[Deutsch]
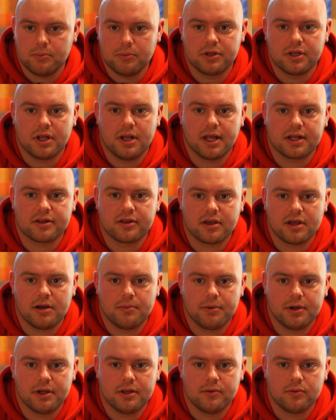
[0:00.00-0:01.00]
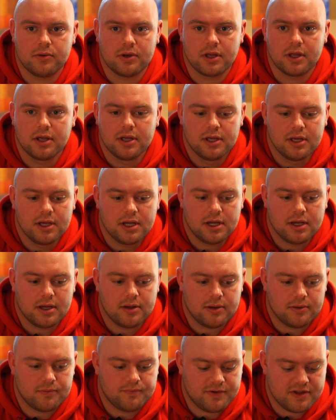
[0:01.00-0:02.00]
mit Elektrik arbeiten oder
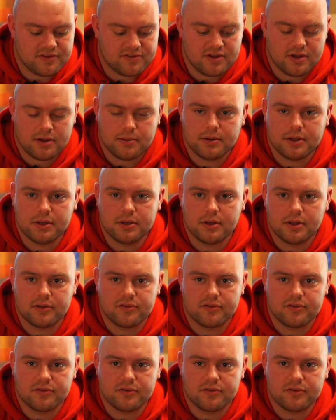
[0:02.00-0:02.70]
Wasser arbeiten.